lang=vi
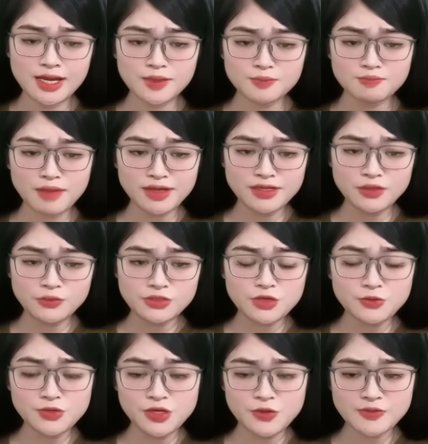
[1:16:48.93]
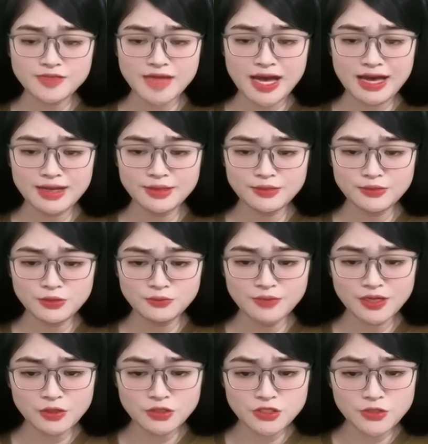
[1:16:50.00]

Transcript: ban đầu Châu thiếu gia đúng là có